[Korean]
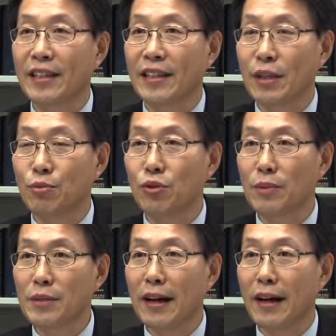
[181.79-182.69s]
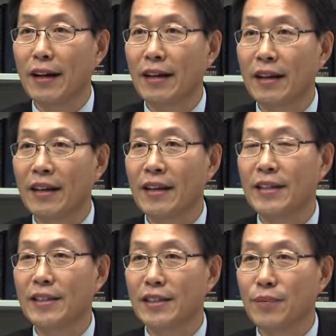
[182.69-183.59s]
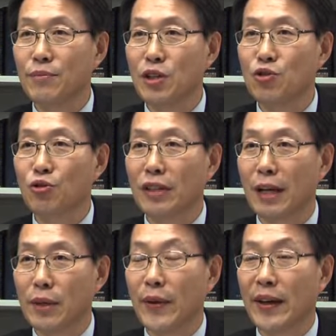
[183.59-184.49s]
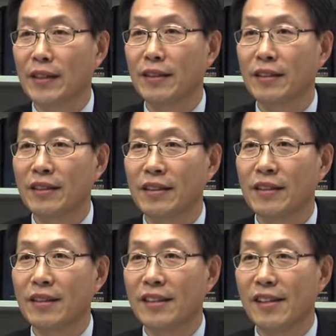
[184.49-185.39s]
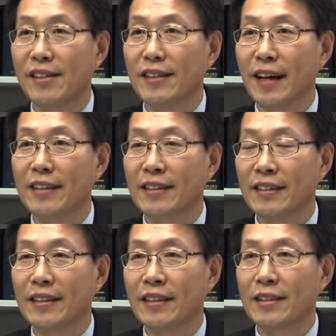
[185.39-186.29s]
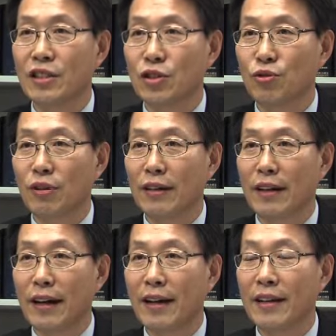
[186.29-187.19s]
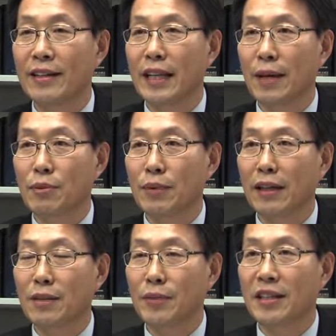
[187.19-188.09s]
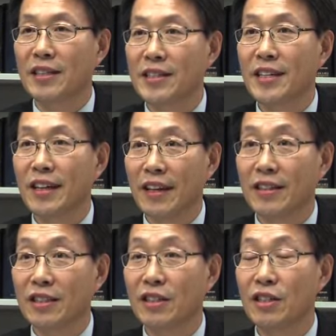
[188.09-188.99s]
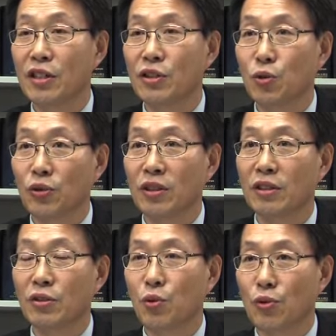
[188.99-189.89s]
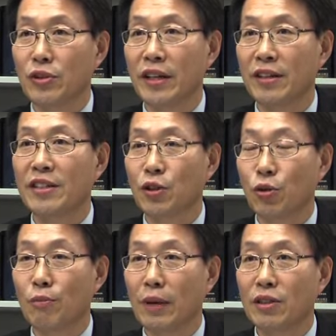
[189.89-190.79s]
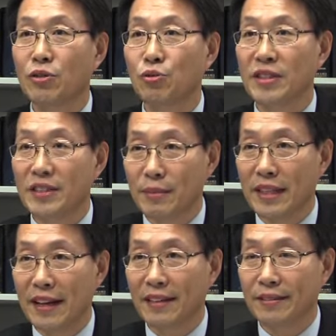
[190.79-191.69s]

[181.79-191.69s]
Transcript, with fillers: 기부금이나 연금저축 납입액은 1년간 지출하거나 납입한 금액 전체에 대해서 소득공제를 적용받을 수 있습니다.